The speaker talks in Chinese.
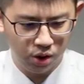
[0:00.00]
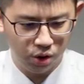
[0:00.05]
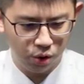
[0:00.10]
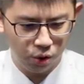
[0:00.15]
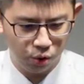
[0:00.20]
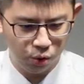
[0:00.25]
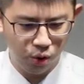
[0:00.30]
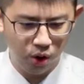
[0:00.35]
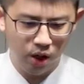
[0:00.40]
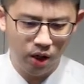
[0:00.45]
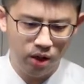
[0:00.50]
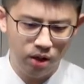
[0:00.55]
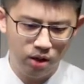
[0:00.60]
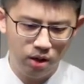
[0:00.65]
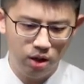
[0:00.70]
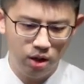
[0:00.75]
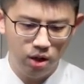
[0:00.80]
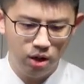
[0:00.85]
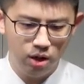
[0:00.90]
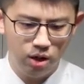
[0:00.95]
有缘。
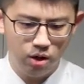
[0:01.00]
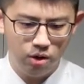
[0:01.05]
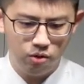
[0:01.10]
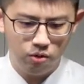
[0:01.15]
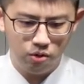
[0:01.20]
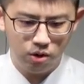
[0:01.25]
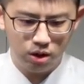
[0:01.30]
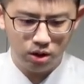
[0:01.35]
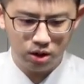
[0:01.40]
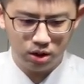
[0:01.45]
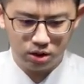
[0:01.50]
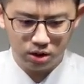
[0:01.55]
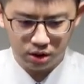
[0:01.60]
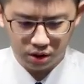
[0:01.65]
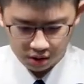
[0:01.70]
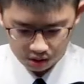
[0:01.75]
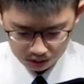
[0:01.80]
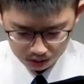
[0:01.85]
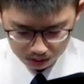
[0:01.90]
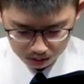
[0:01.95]
哇，那甚
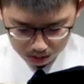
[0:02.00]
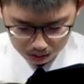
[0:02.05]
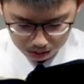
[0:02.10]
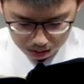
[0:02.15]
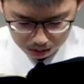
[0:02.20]
至